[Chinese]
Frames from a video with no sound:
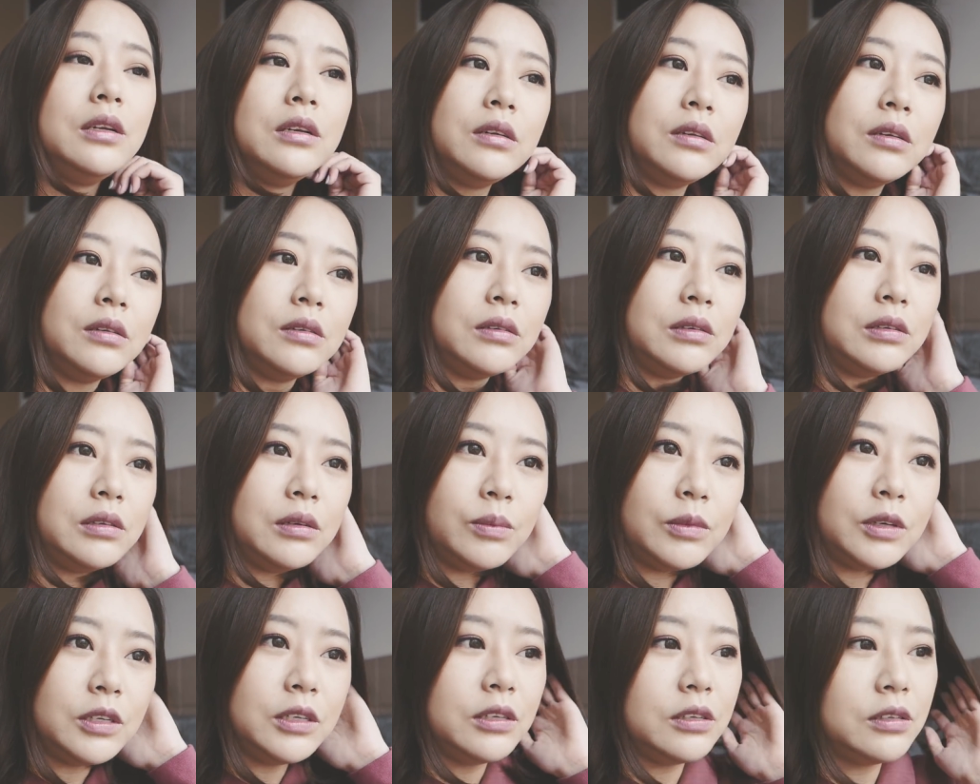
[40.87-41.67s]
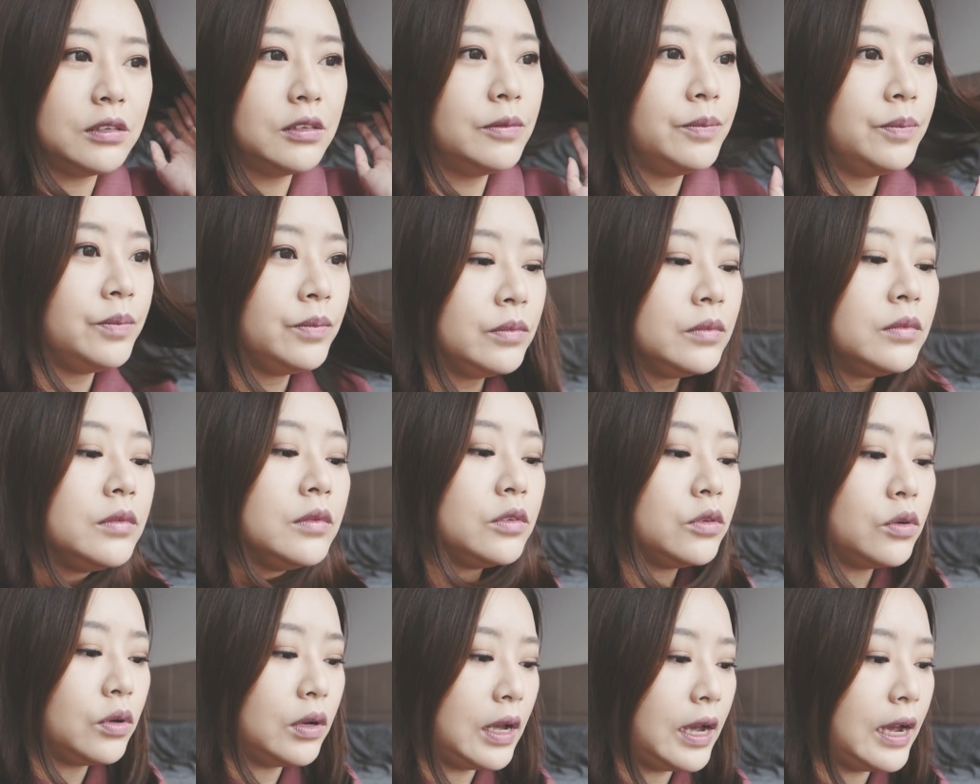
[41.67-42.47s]
的什么的。
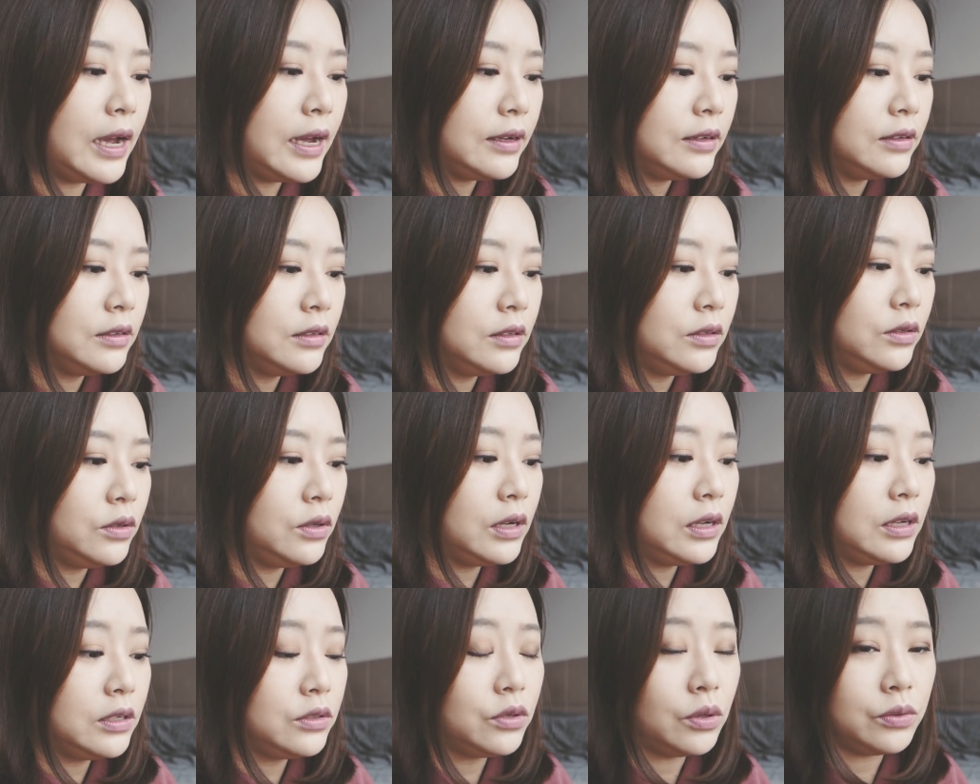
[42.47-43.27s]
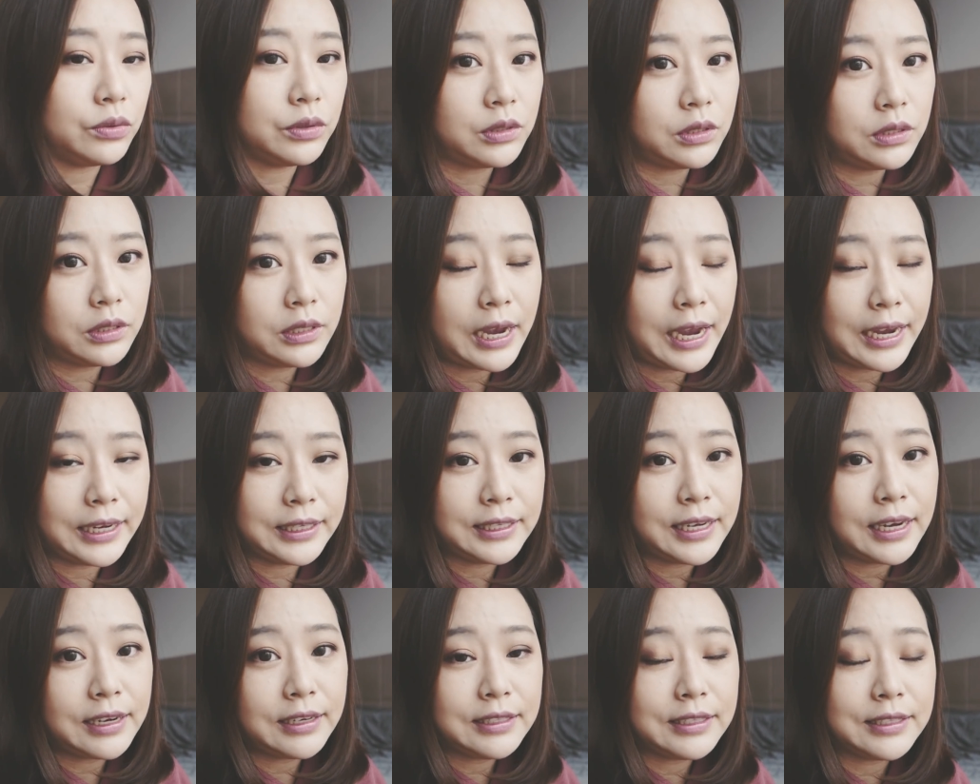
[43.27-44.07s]
对啊，因为总是还
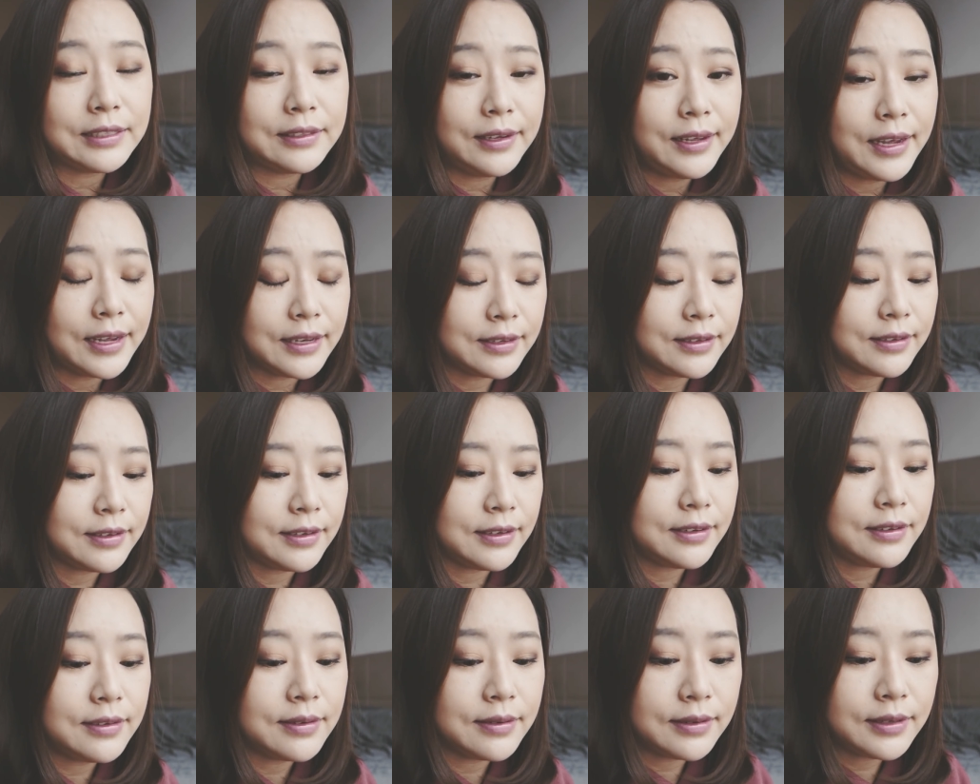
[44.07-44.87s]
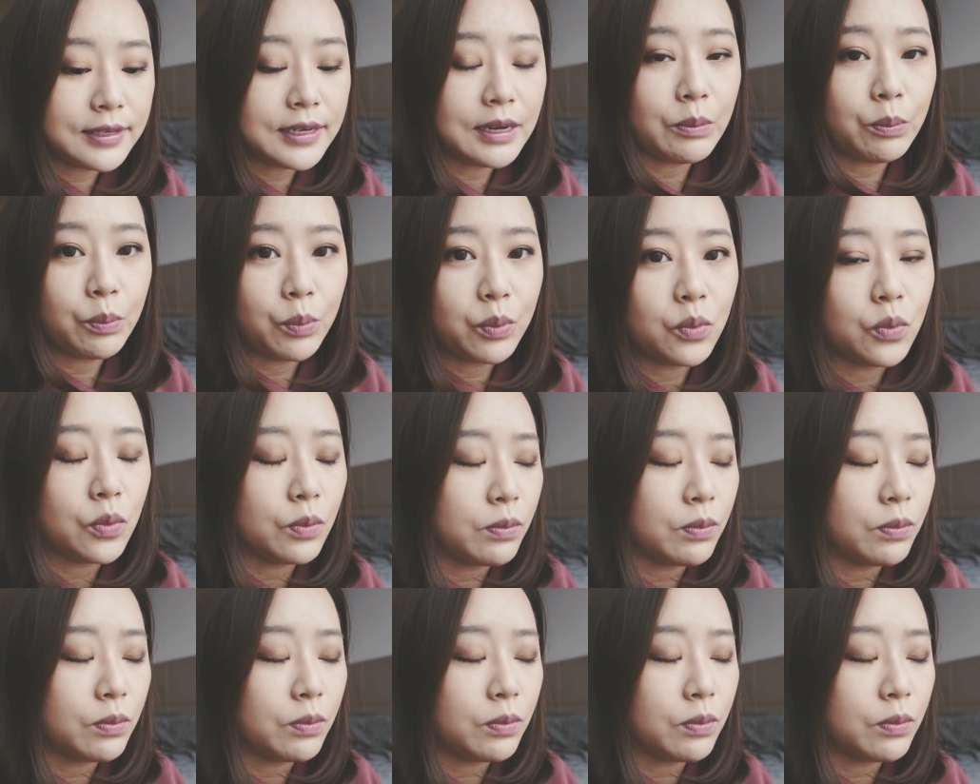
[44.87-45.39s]
是要一直练习，一直进步